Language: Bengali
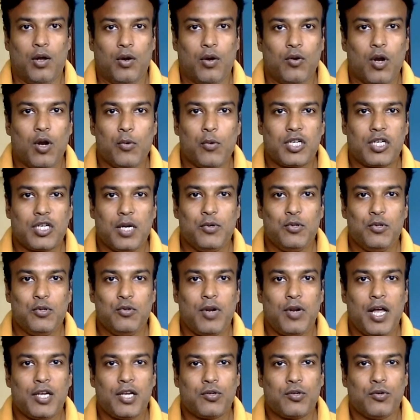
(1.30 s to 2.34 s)
নমস্কার
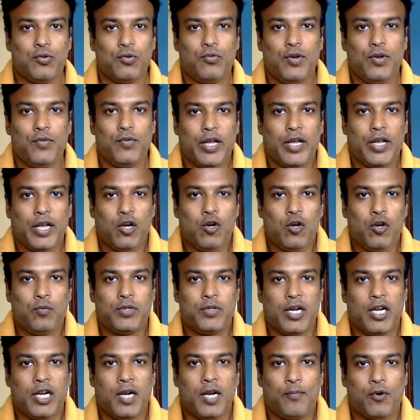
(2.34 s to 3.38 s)
বন্ধুরা সন্তু ইনফোটেক ইউটিউব
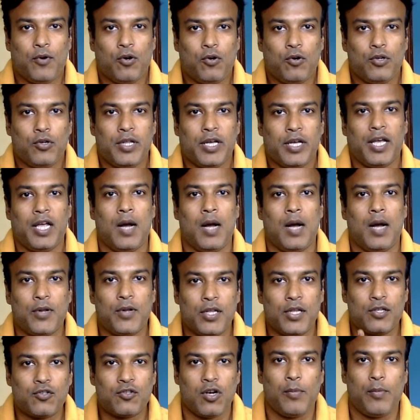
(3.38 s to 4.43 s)
চ্যানেলের পক্ষ থেকে
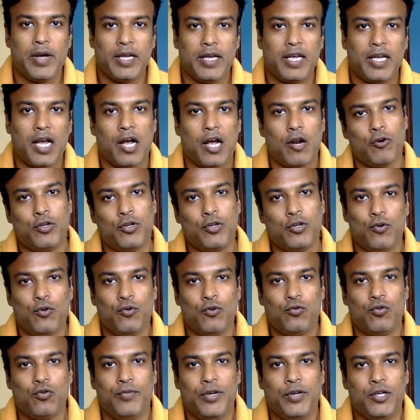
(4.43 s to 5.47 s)
আপনাদের সবাইকে আরও একটি
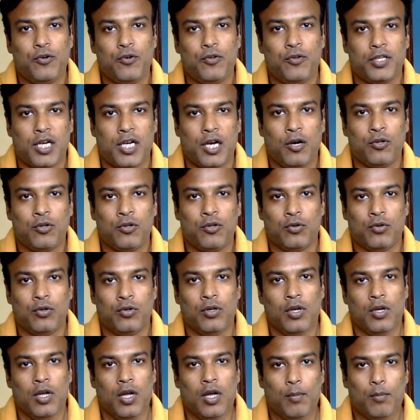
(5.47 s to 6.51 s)
নতুন ভিডিওতে স্বাগত
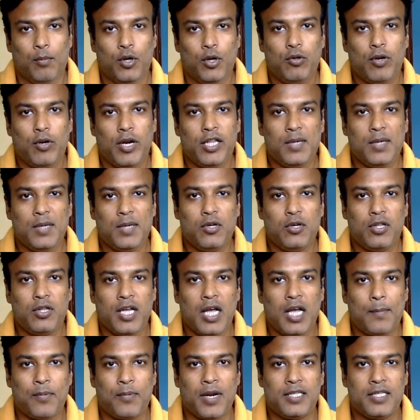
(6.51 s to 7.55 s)
বন্ধুরা
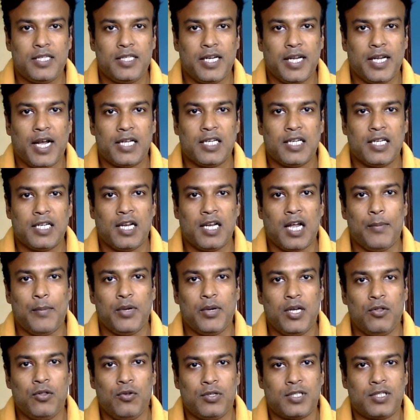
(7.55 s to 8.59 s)
ইতিমধ্যেই আপনারা জেনে গেছেন আমি
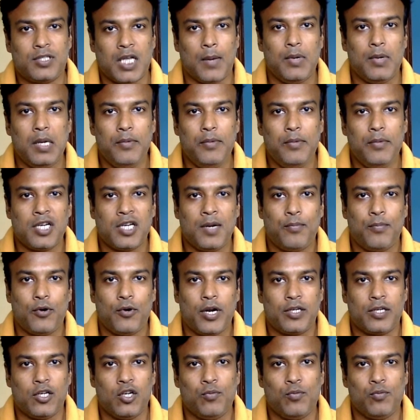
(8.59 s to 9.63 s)
কিন্তু সাবলিমিশন
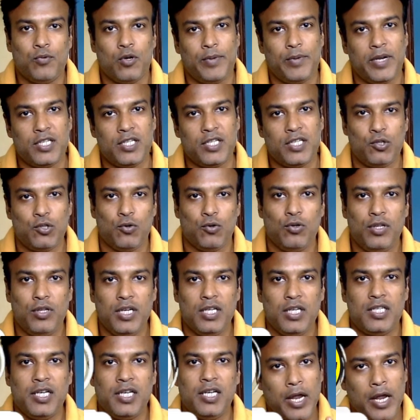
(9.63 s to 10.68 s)
প্রোডাক্টের উপর বেশ জোর
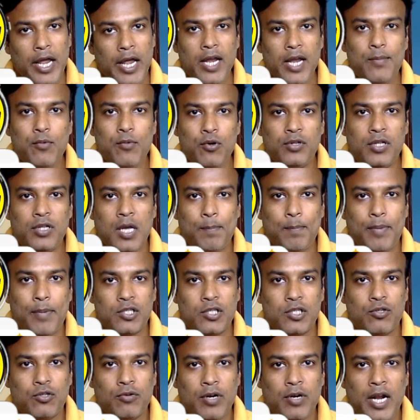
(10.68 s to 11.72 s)
দিয়েছি এই মুহূর্তে
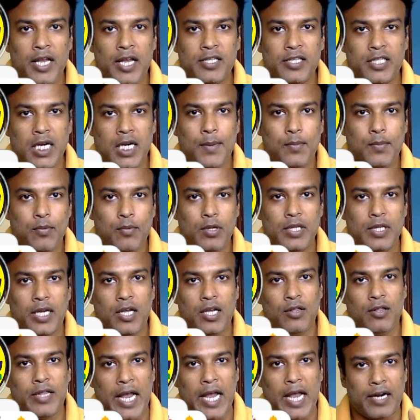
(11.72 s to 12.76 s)
পার্সোনালাইজড গিফট বলতে
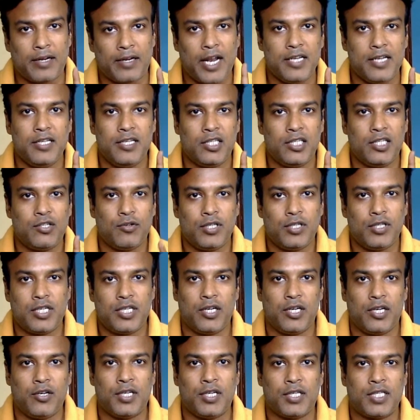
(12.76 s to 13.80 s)
কিন্তু একটাই জিনিস রয়েছে
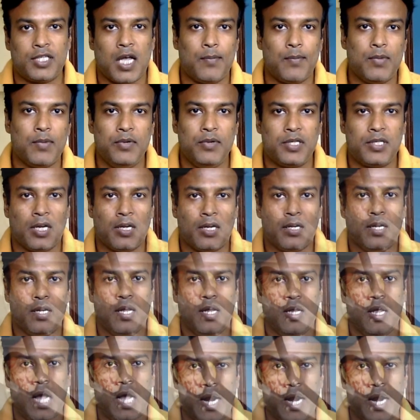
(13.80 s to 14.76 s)
সেটি হচ্ছে সাবলিমিশন আর